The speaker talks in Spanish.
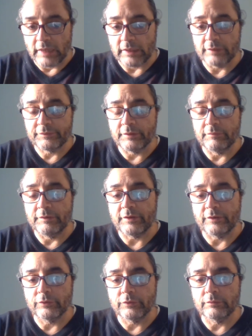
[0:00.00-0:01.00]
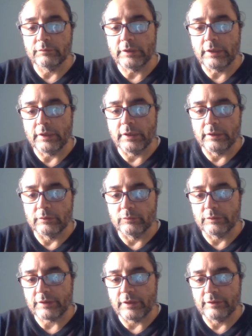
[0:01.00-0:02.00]
a la civilización y a
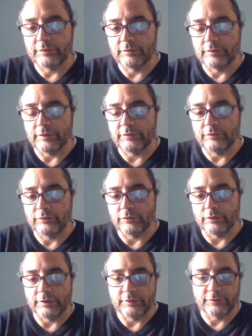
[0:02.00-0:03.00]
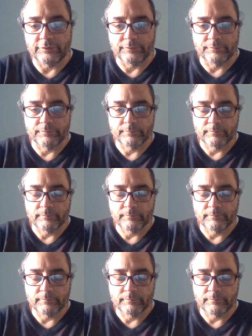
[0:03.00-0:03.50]
nuestras decisiones